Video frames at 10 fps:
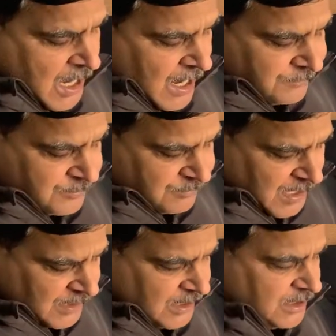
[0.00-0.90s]
अभी
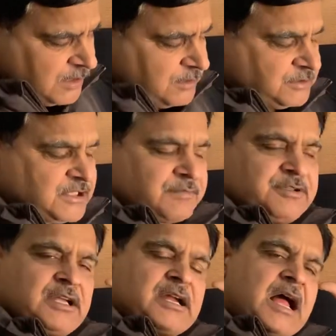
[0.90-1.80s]
मैंने जब
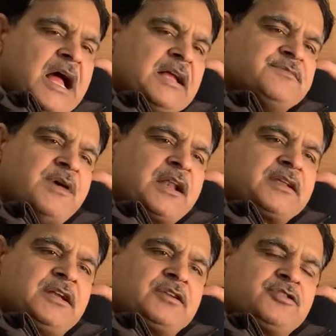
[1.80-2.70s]
देखा आज
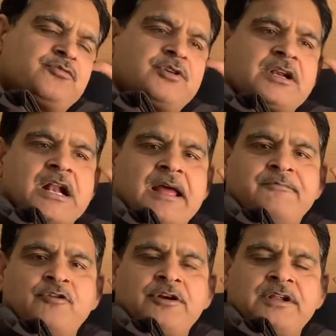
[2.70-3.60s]
मार्केट क्यों गिर रहा है
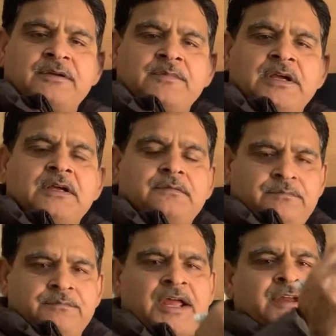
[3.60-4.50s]
मॉर्निंग में
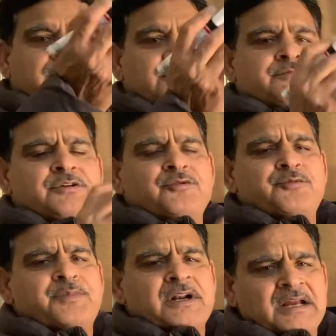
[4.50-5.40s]
बैंक निफ्टी
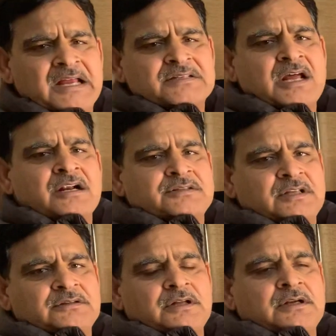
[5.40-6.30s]
ऊपर गया साठ
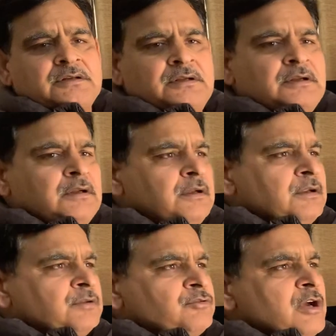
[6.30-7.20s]
सत्तर
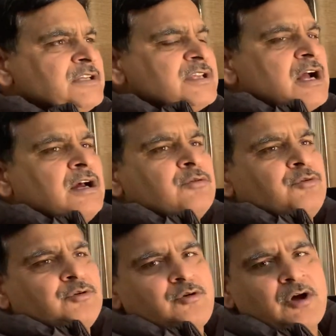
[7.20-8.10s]
तो ऐसा अगर
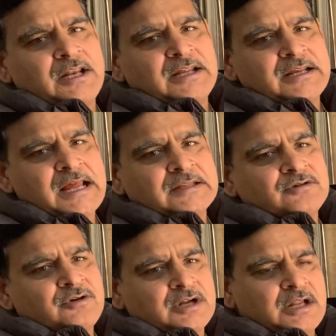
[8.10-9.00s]
कोई कॉल ले गया है
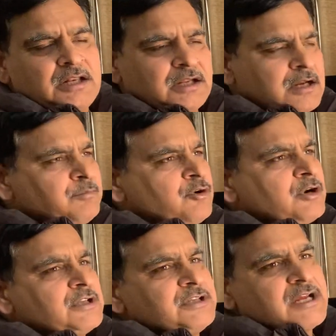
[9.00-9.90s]
तो निकलने का
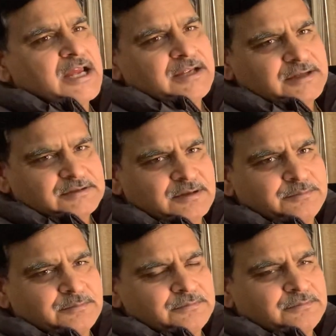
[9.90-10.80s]
मौका दिया है एकदम